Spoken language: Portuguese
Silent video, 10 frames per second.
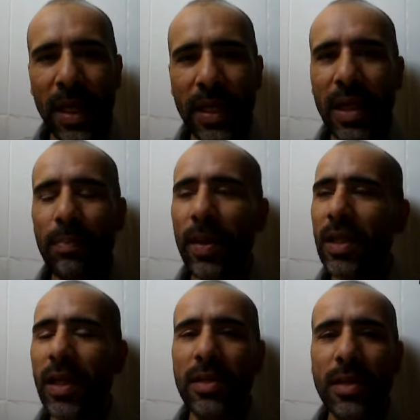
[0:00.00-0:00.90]

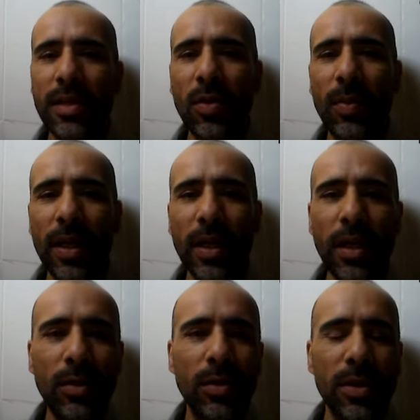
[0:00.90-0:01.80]
Independente se é seu
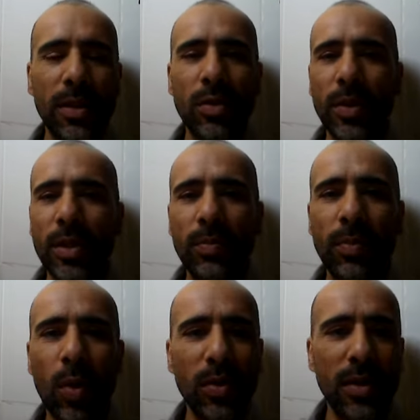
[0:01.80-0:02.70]
marido, se é sua
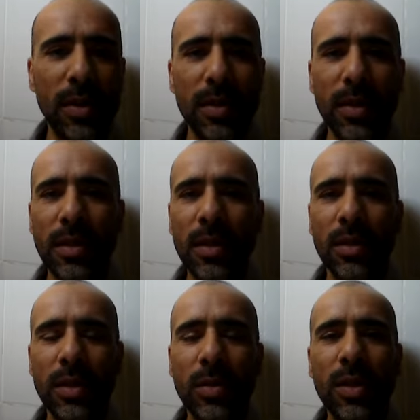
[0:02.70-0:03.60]
esposa, se é
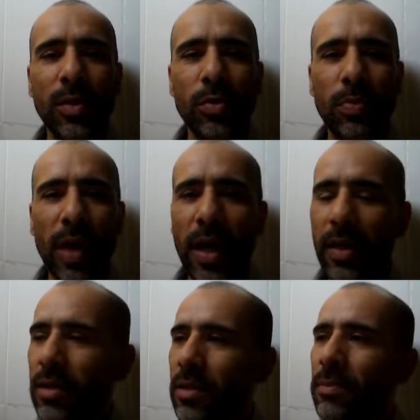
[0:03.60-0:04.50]
seu, são seus
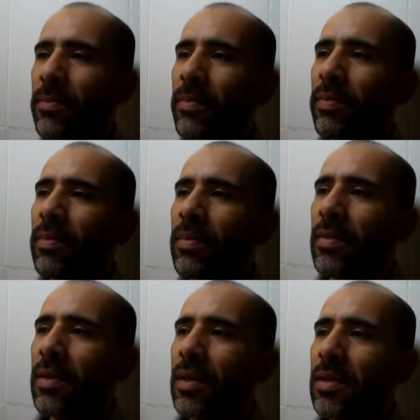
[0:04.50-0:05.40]
pais,
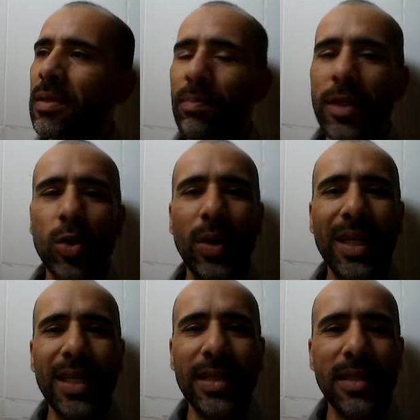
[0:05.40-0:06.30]
se a pessoa é
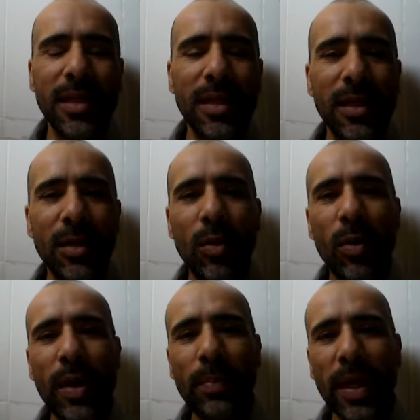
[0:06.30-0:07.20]
cristã
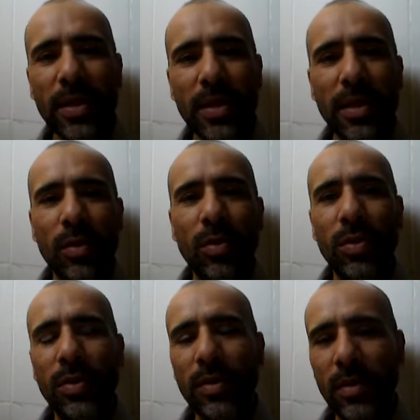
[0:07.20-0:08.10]
ou é pai de santo.